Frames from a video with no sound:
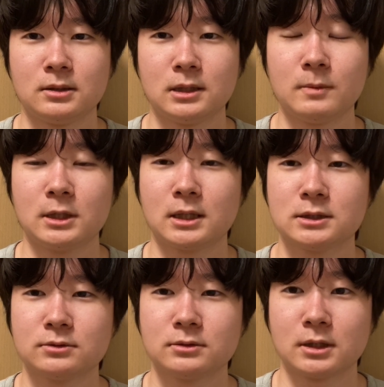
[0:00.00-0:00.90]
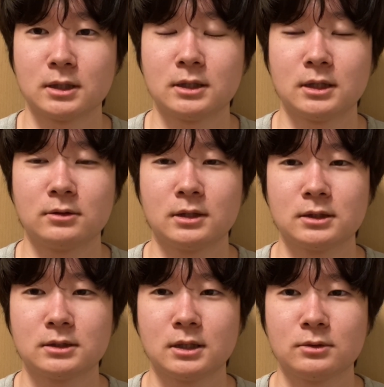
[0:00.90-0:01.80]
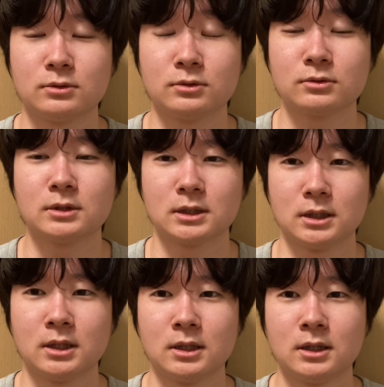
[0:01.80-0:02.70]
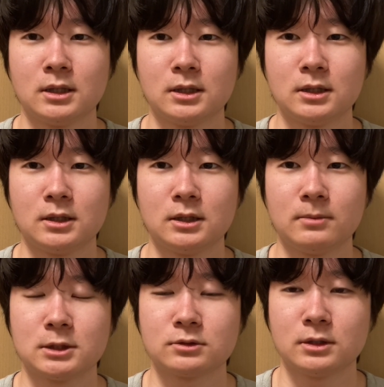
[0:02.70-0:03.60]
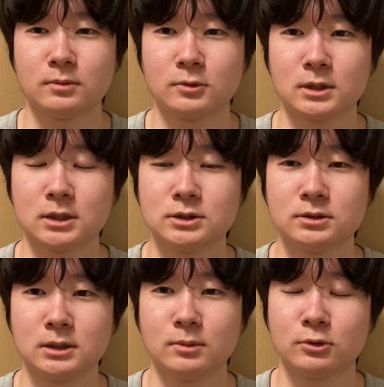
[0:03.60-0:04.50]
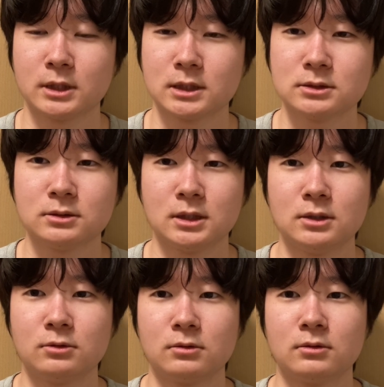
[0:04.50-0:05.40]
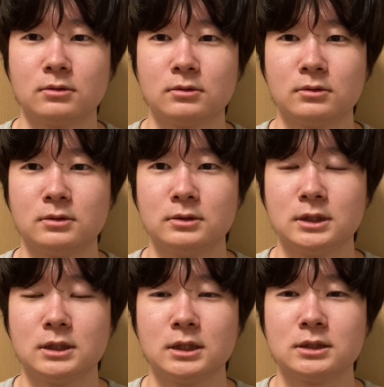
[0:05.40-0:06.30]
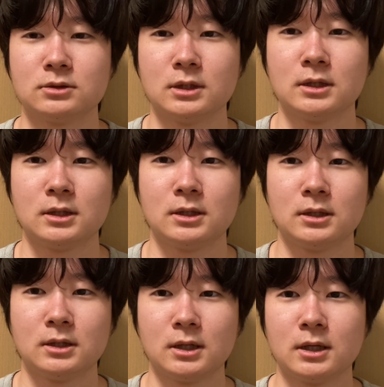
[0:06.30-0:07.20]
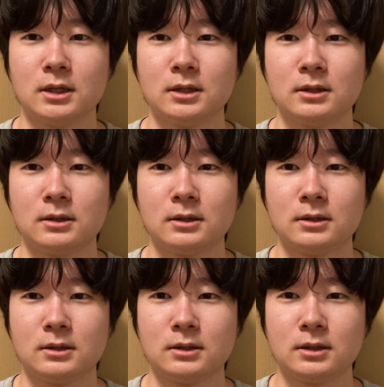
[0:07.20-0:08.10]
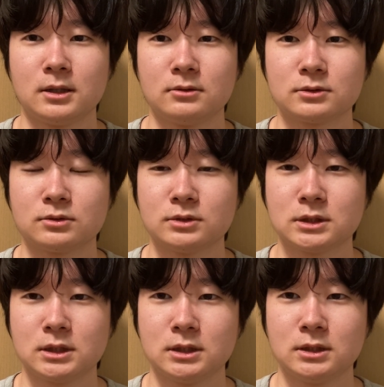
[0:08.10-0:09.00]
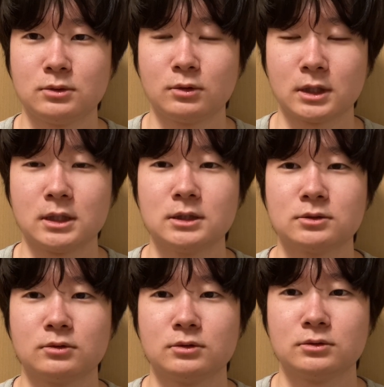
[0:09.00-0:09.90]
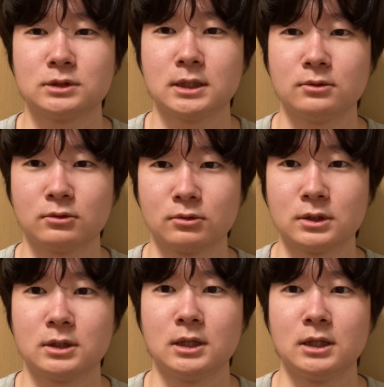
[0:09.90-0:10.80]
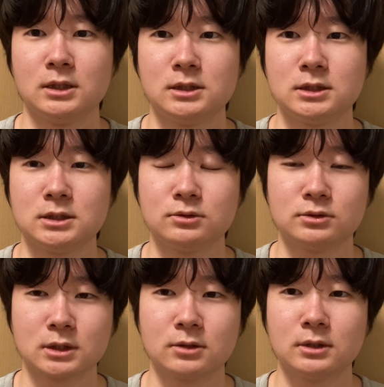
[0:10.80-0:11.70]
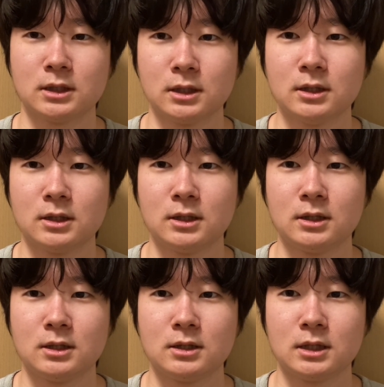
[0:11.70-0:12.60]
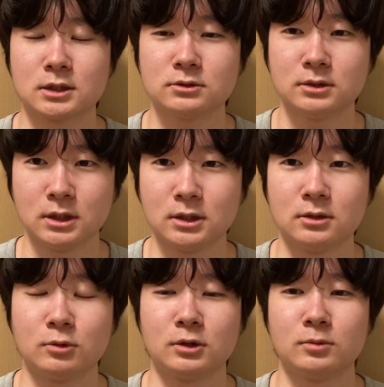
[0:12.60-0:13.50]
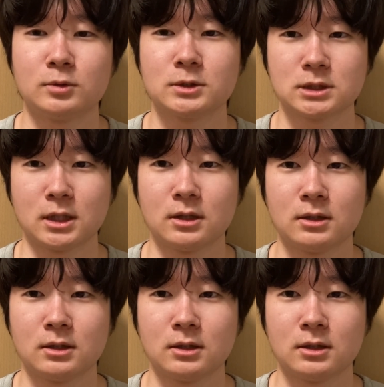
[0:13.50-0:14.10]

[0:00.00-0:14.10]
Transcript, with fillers: やっぱり家族がね、亡くなったということなんで、やっぱりそれはもう単純にね、僕休んでいいと言いたいですよね。はい。あの、葬式とかね、そういう前後の1日2日ぐらいね、休んでいいって僕は思いました。